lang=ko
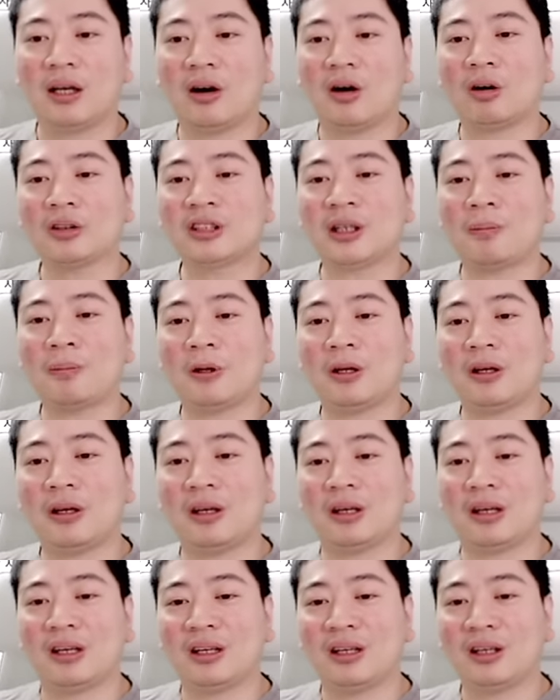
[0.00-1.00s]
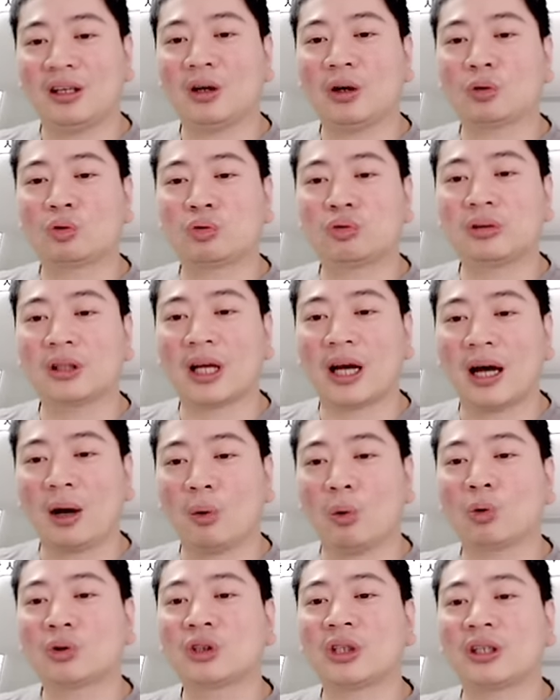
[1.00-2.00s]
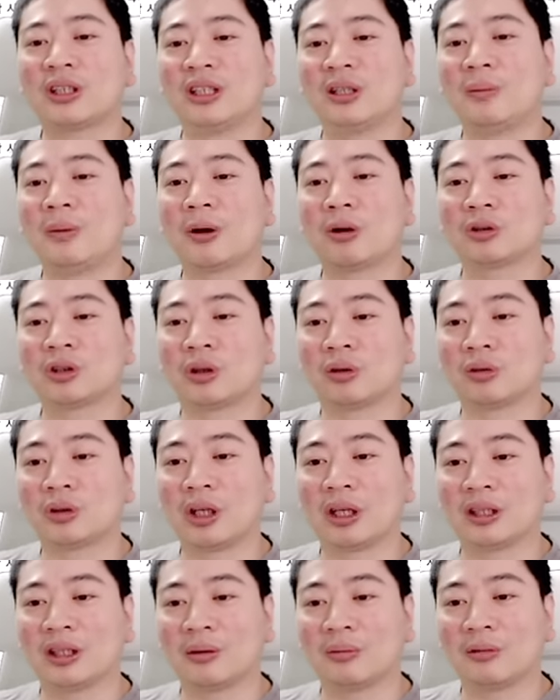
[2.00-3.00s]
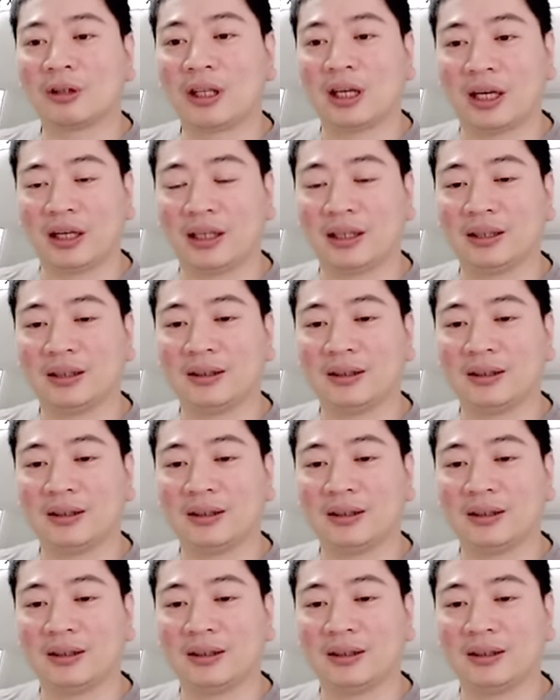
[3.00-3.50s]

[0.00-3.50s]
어차피 이거 둘 다 5,200원 적용되기 때문에